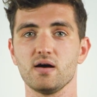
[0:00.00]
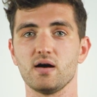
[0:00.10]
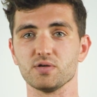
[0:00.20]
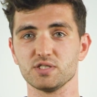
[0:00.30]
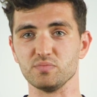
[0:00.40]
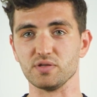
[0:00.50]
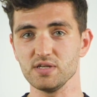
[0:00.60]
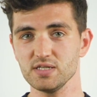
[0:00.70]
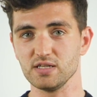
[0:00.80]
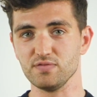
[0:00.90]
Aus dem
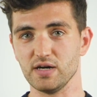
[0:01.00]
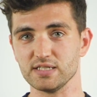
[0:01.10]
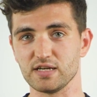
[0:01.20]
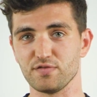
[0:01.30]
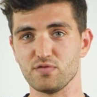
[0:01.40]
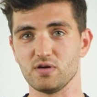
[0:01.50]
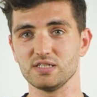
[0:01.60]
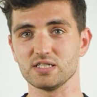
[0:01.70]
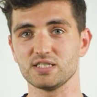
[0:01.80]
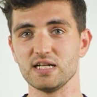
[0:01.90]
Bericht geht weiter hervor,
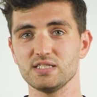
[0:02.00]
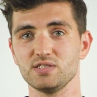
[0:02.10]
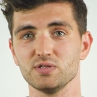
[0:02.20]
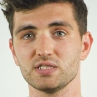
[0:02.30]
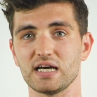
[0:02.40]
dass Celsius